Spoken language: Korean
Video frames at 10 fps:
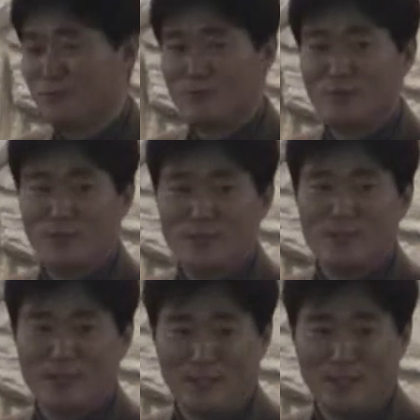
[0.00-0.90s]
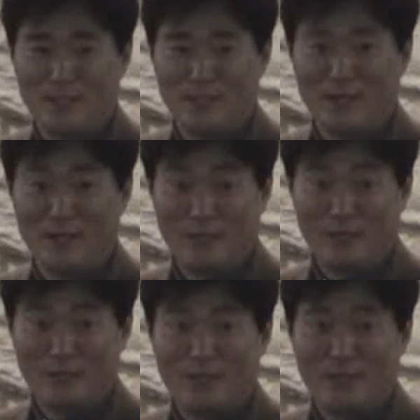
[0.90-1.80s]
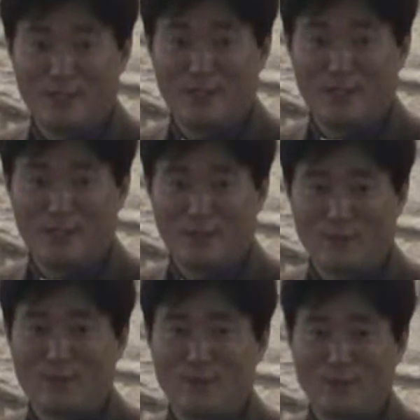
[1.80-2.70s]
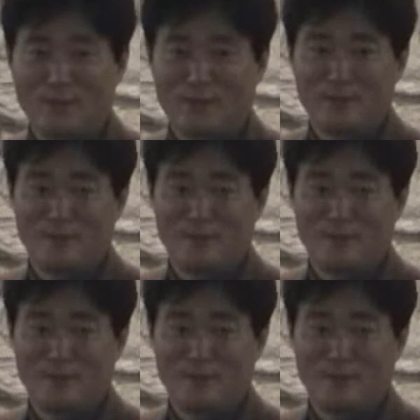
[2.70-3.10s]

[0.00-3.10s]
우리의 인생이라 이렇게 이야기를 하고 있는 거예요.